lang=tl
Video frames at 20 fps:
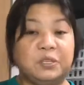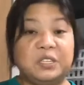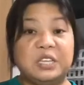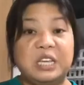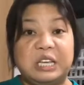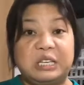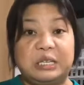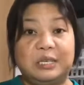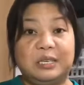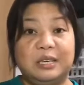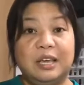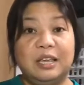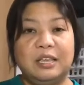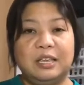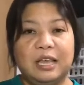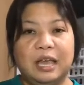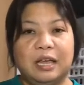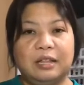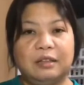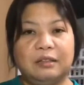6,
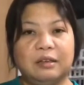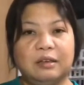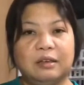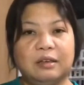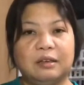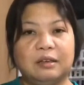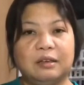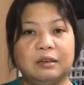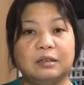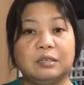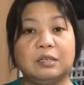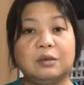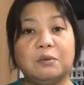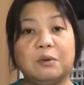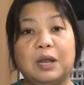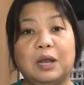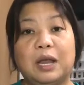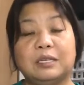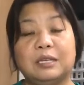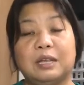ganyan. Kasi
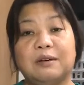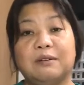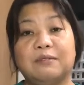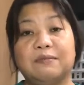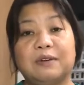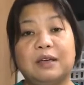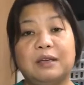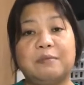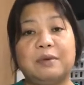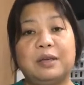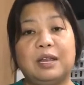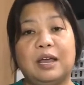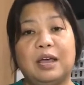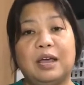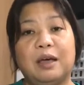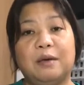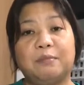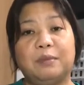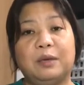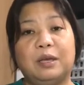wala silang 5 and a
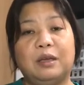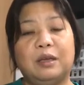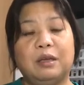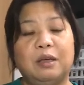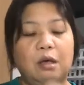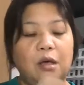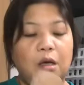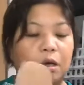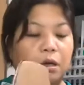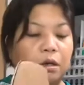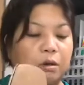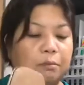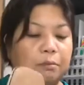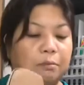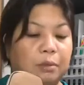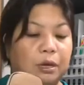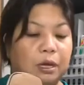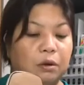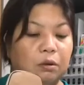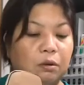happy. Eh.
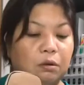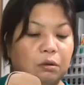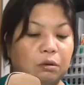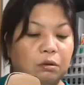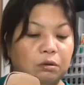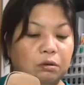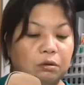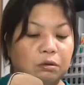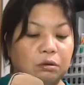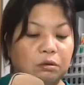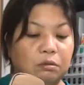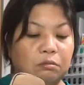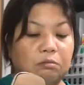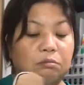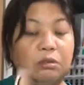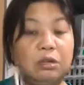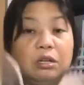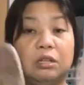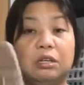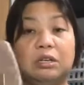Pero,
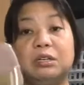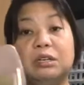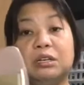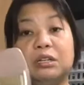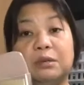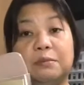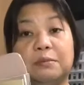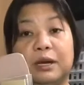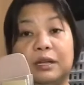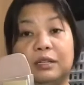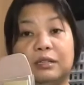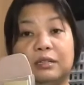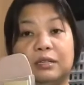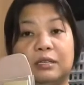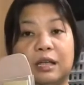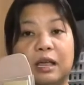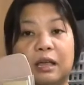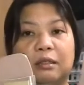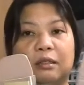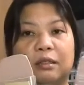maganda siya, di ba?
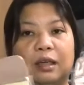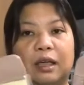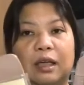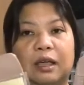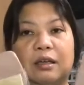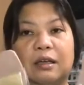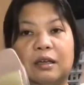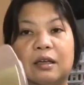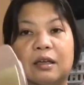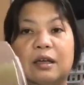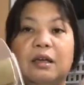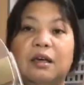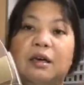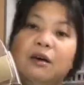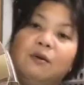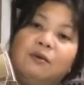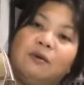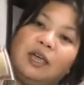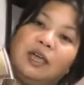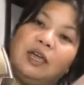Decente.
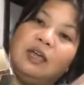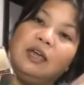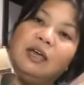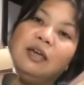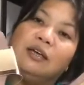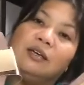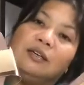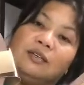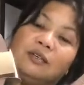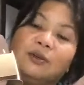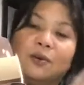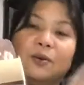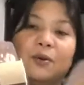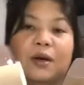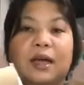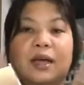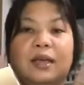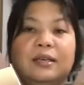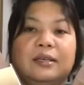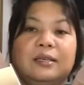Okay? So,
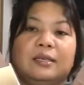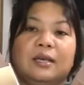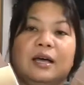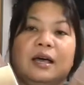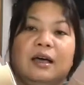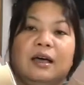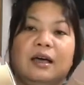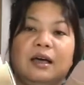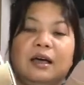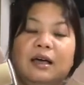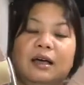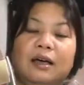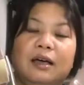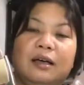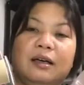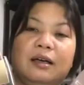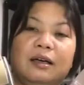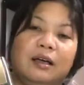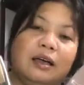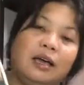guys, uh,
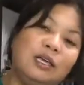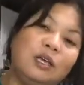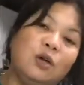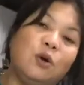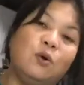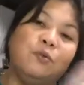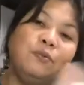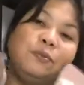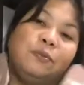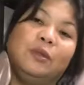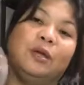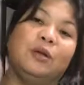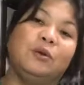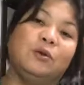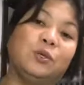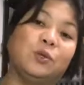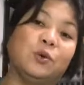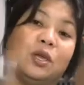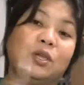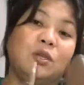I hope
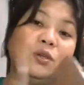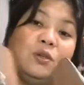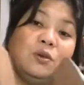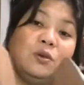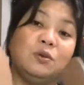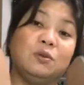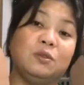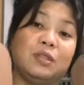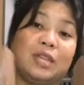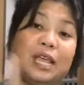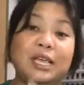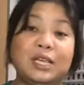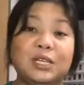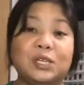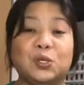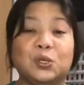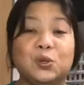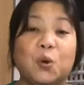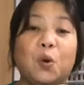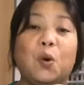nagustuhan niyo yung
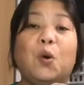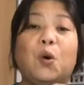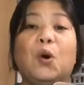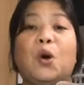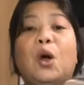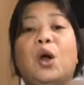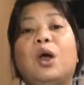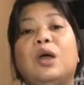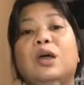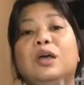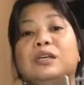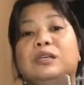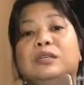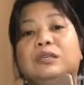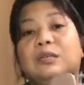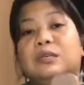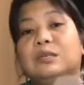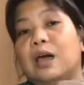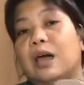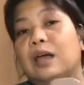taste ko sa
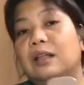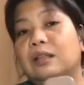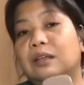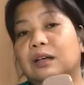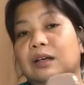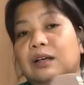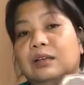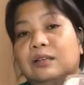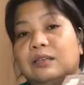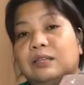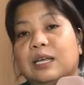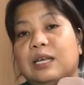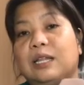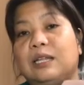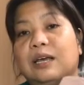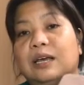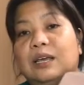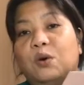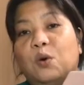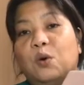sandals and
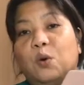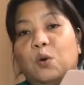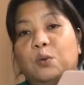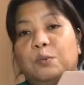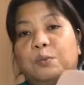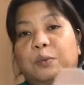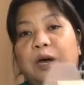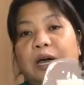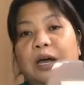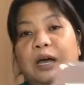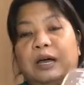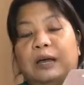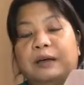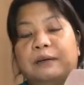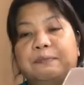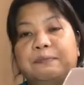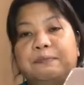I hope uh,